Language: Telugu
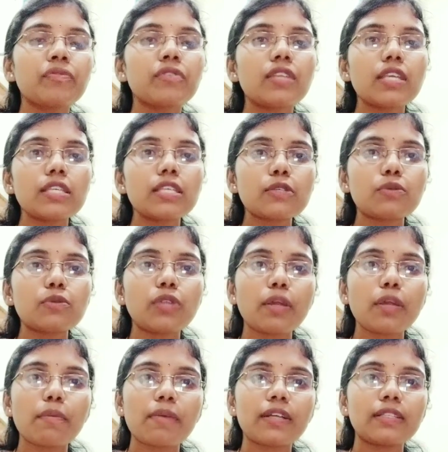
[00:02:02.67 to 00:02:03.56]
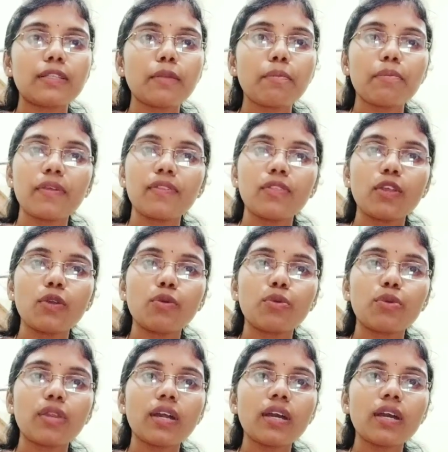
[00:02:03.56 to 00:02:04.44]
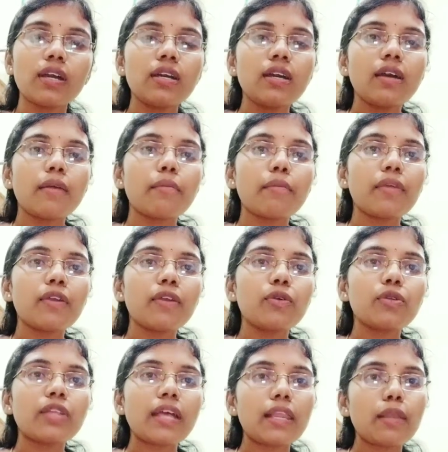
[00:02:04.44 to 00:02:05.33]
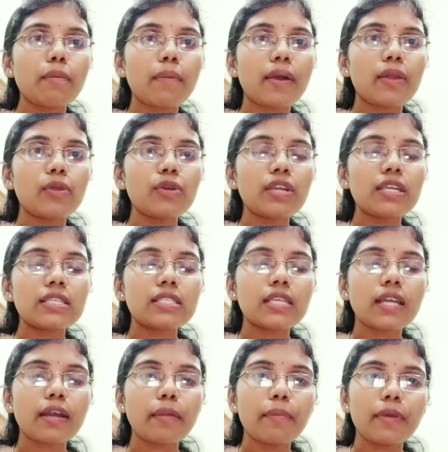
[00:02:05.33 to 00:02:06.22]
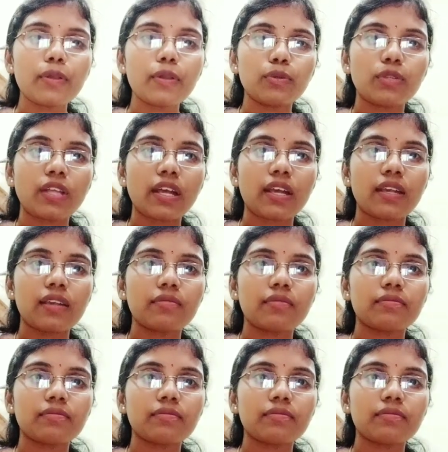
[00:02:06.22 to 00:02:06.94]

తీసుకుంటే మాత్రం మెంతి కూర మీకు తల్లిపాలు ఈజీగా పెరుగుతాయి